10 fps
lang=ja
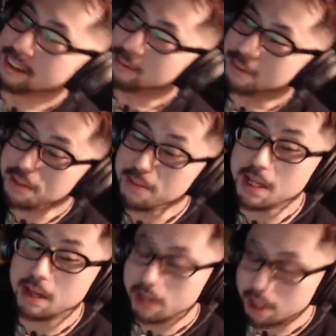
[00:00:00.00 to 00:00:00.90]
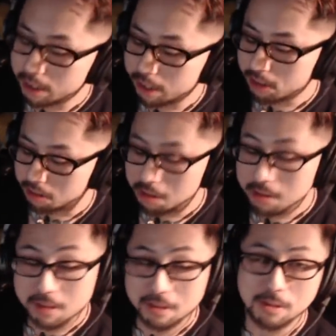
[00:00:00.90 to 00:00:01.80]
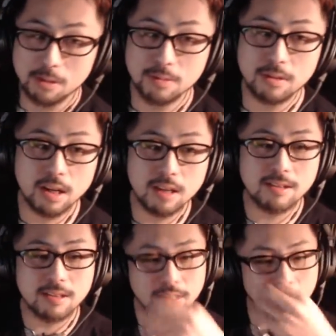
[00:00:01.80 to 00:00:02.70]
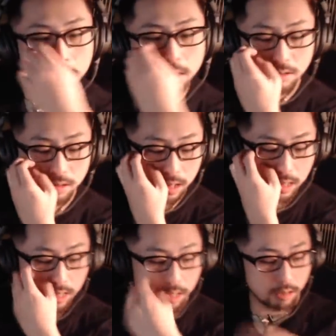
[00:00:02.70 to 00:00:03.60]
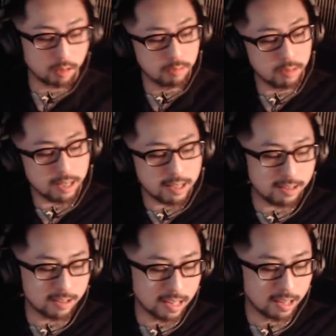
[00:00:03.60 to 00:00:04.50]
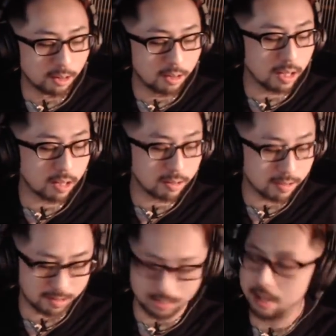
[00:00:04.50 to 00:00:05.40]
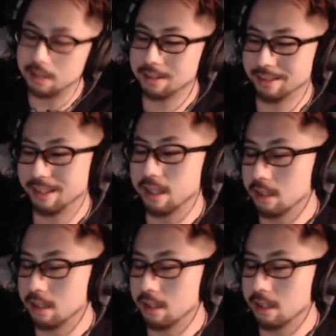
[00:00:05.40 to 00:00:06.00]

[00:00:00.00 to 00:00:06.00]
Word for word: ん。意味が分かんないでしょ。オムライス食べたことないんだけど、オムライスってどうなんすかって。